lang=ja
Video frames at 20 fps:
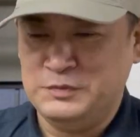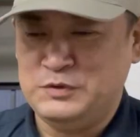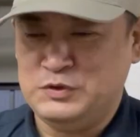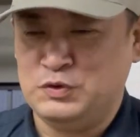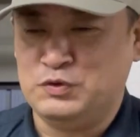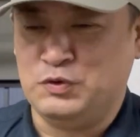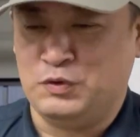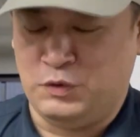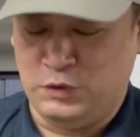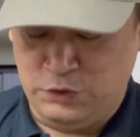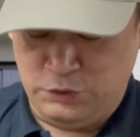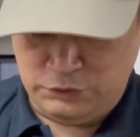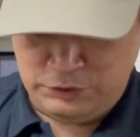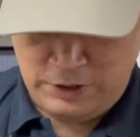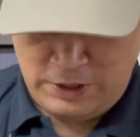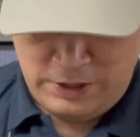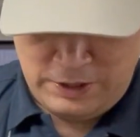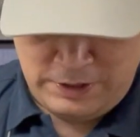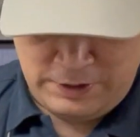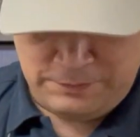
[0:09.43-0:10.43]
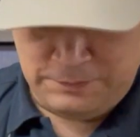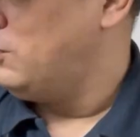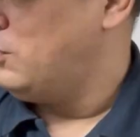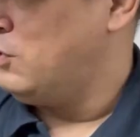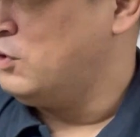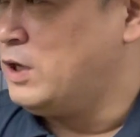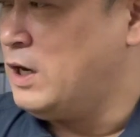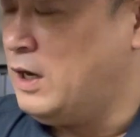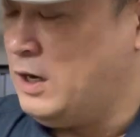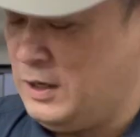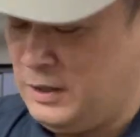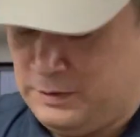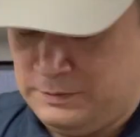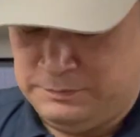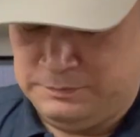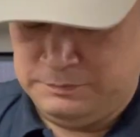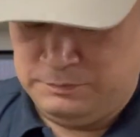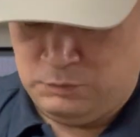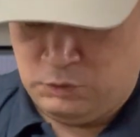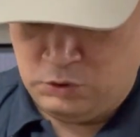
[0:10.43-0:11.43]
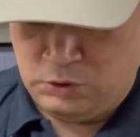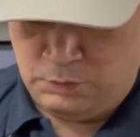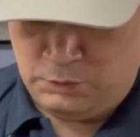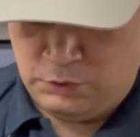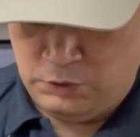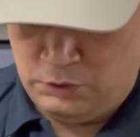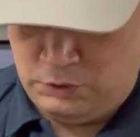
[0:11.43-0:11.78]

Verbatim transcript: ちょっとご予定、他、もろも